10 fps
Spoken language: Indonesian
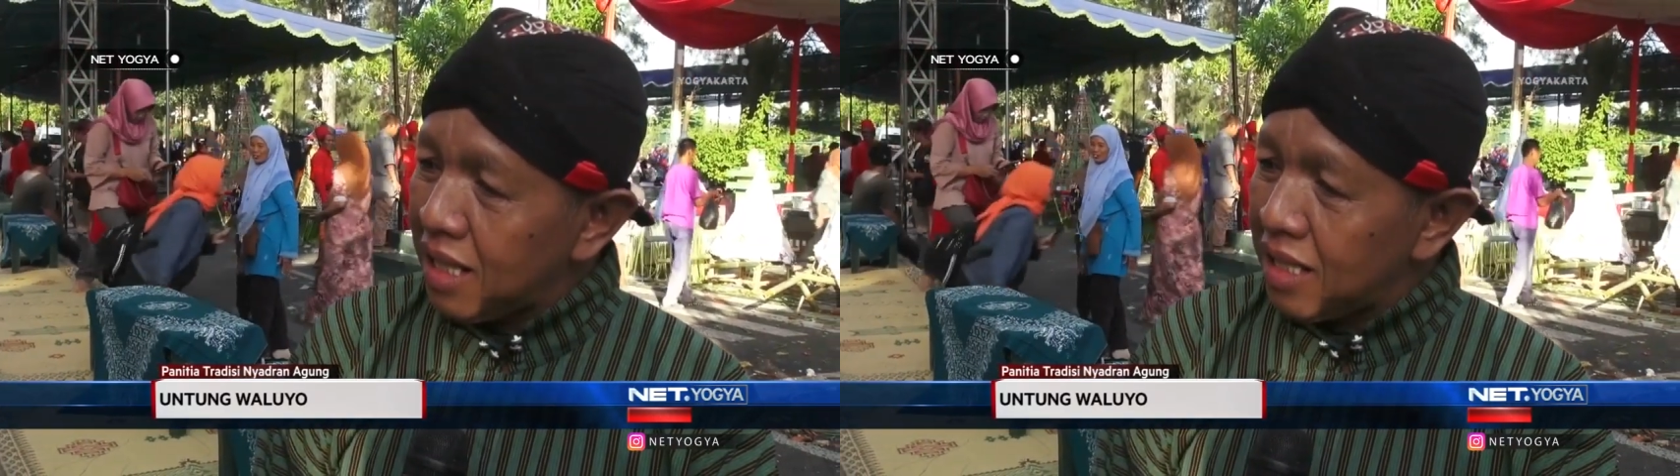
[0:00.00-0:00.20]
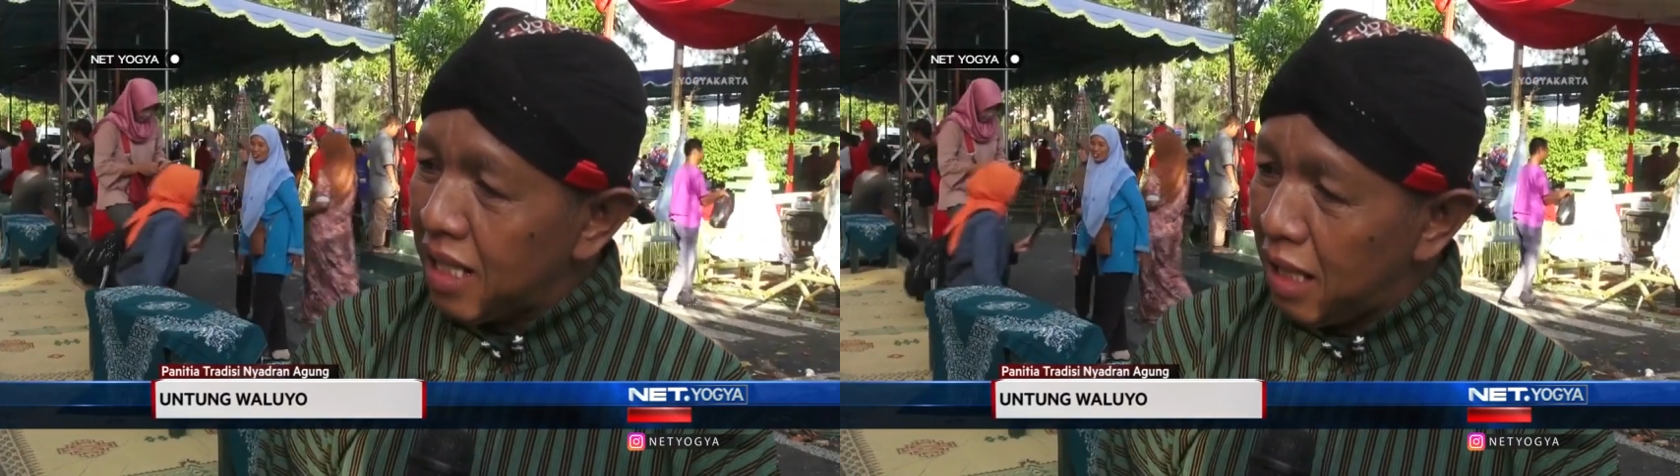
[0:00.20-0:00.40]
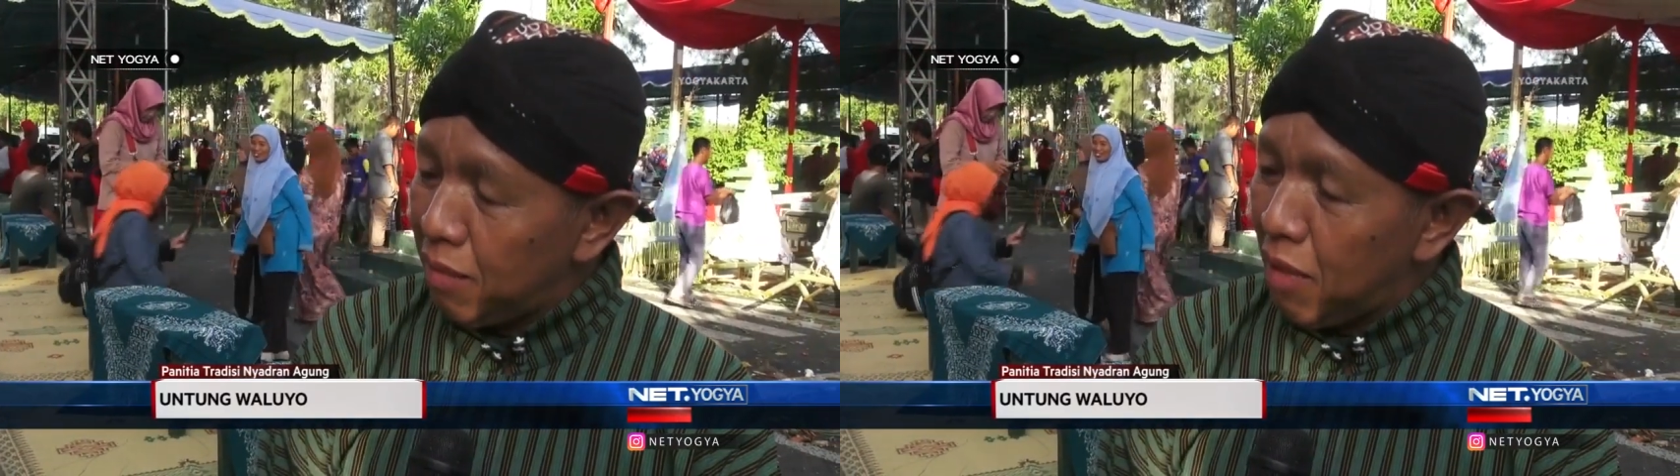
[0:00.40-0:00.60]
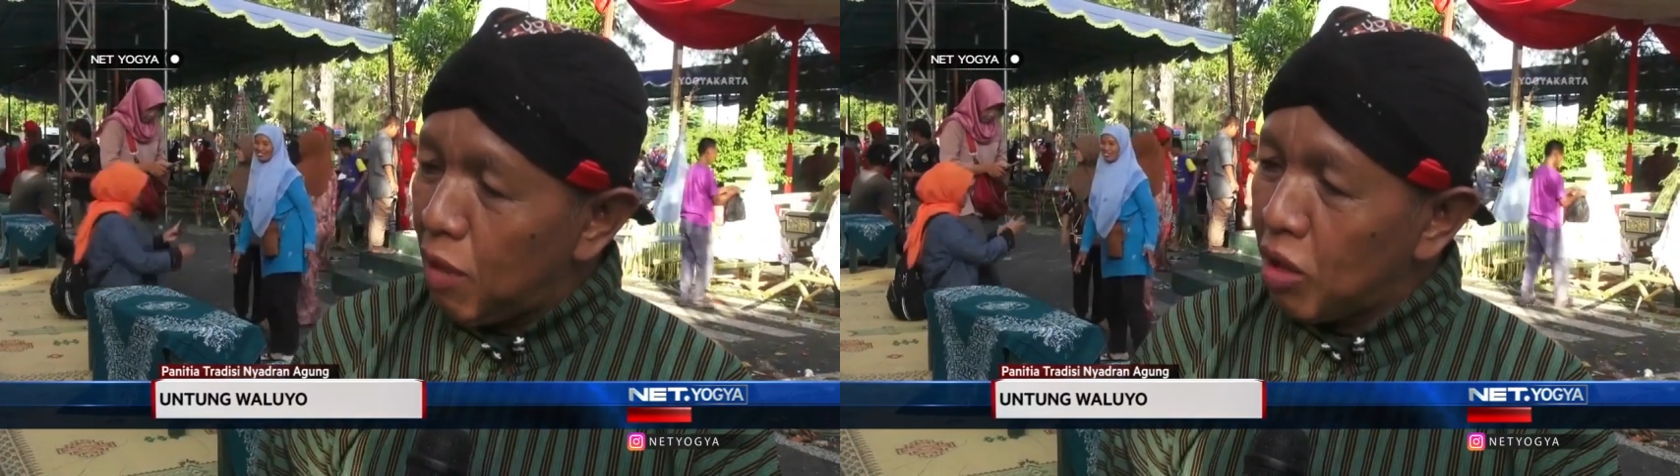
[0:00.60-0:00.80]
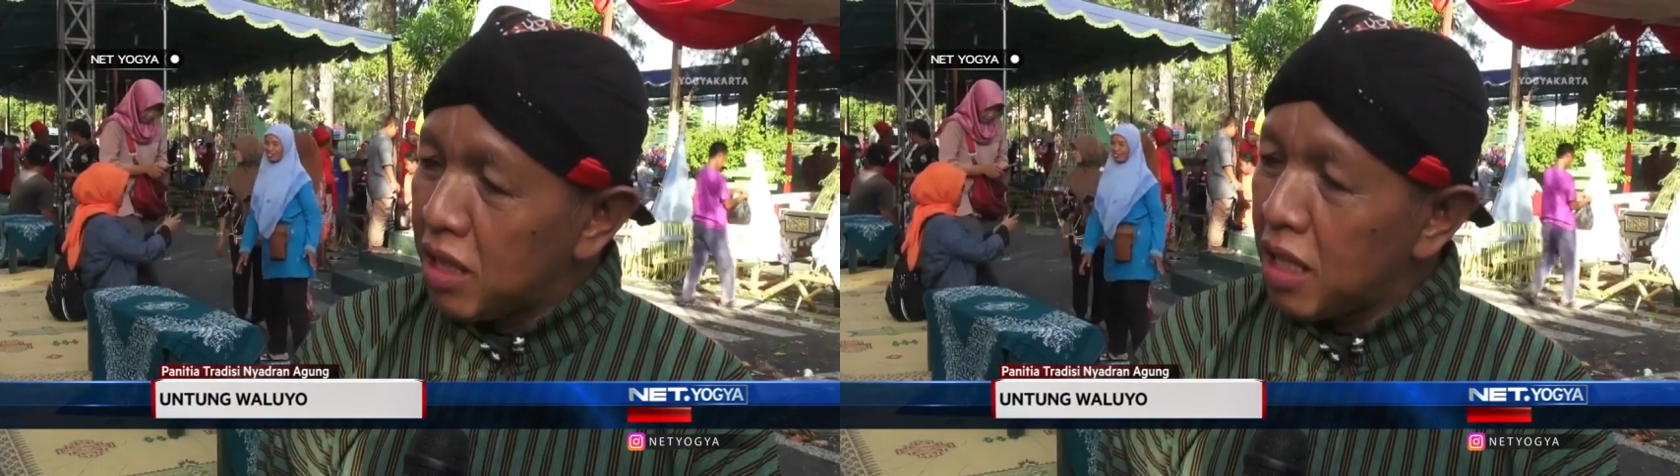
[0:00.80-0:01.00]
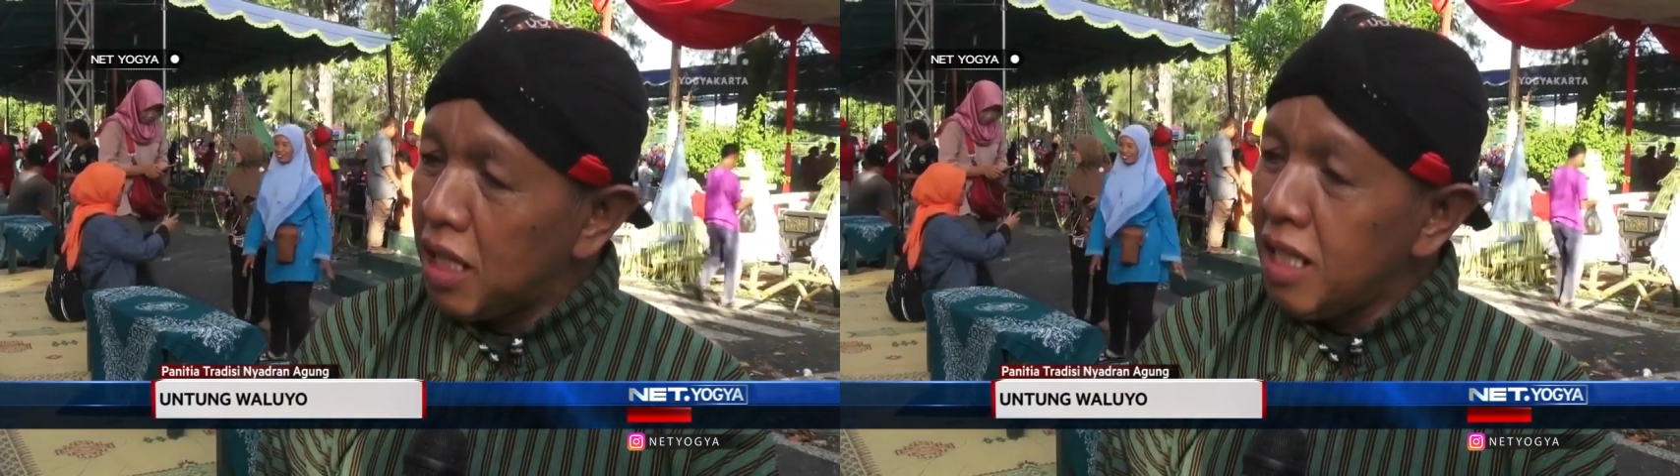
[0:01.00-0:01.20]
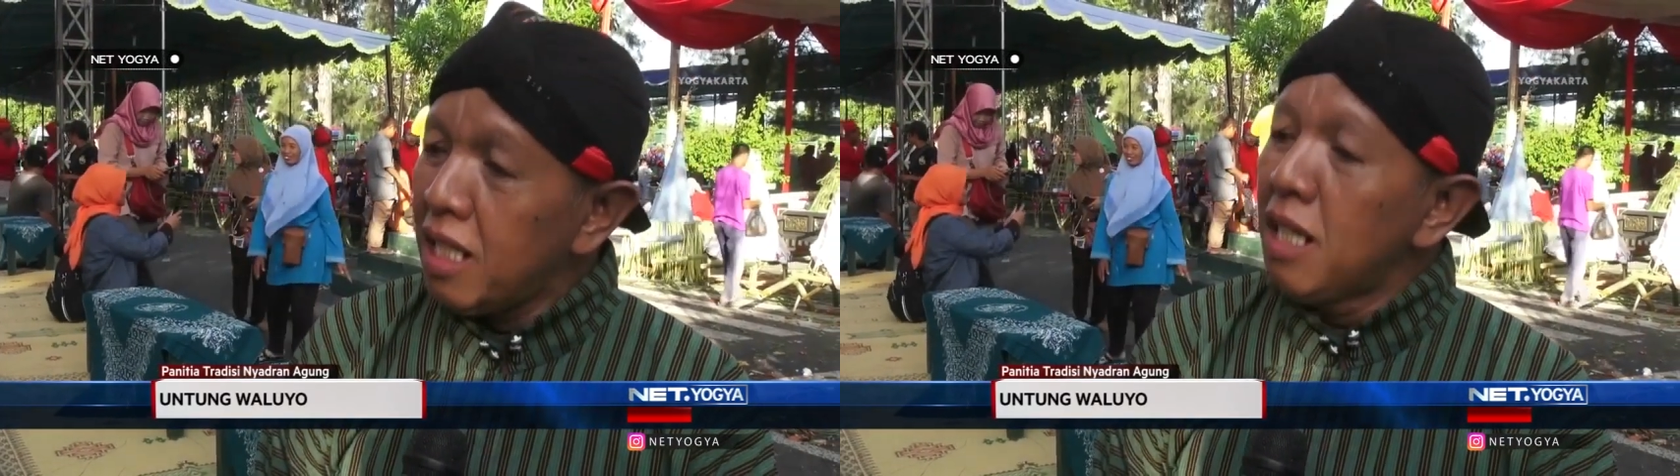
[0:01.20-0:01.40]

di sini maupun di